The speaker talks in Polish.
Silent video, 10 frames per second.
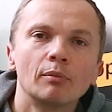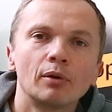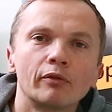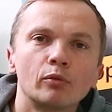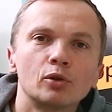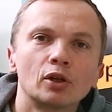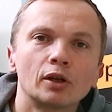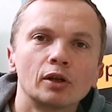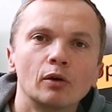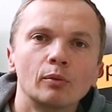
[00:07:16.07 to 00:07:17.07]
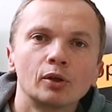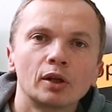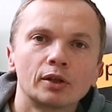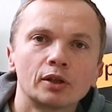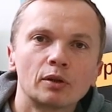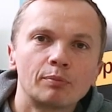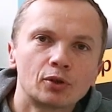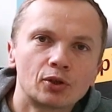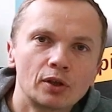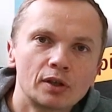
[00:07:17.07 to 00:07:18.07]
pojawił mi się taki komunikat, także
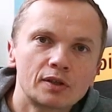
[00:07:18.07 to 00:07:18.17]
Piotrze,